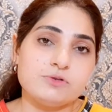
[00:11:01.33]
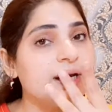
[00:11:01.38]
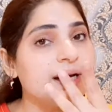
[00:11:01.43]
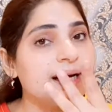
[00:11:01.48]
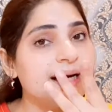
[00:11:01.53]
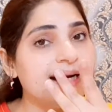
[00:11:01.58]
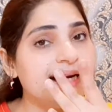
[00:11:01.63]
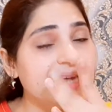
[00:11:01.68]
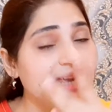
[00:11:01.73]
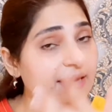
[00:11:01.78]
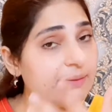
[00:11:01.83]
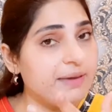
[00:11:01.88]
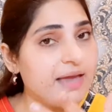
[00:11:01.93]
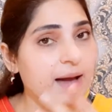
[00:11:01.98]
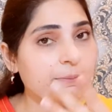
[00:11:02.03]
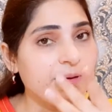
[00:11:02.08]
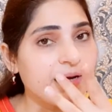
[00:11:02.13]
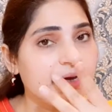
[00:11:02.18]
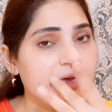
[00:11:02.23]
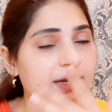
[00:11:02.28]
तो अगर डे में
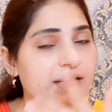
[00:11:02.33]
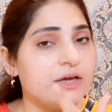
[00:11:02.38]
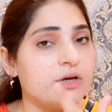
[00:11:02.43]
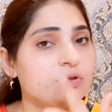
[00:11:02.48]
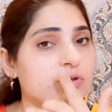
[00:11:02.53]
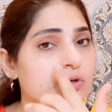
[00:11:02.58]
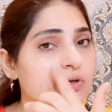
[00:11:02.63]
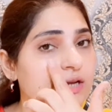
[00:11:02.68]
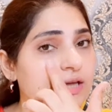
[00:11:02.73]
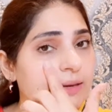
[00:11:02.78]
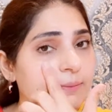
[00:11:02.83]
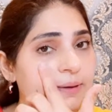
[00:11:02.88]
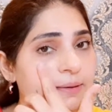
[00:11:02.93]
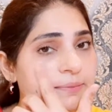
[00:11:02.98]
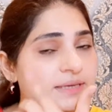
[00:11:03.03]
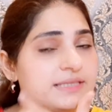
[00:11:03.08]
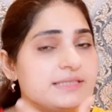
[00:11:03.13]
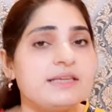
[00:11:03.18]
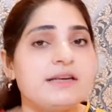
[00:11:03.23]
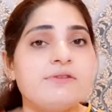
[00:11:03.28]
आप कर रहे हो तो डे में
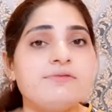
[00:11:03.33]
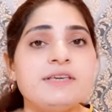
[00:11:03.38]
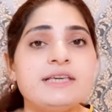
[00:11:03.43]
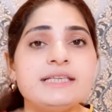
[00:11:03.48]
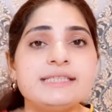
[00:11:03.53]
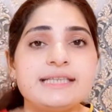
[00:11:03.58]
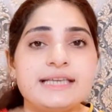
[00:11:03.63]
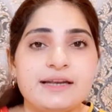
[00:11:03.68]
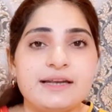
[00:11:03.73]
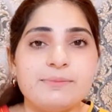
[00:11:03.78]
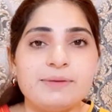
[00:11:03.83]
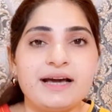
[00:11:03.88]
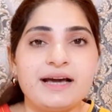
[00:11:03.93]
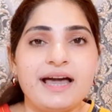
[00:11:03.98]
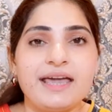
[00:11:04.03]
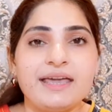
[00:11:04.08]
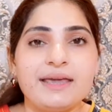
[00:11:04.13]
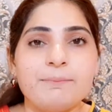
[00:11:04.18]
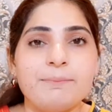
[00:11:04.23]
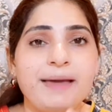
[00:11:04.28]
भी सिर्फ ये सीरम
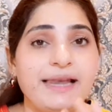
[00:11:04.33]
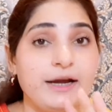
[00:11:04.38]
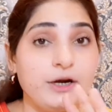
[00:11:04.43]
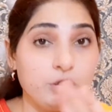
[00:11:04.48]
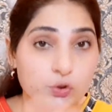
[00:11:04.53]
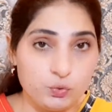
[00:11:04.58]
लगाएं पहले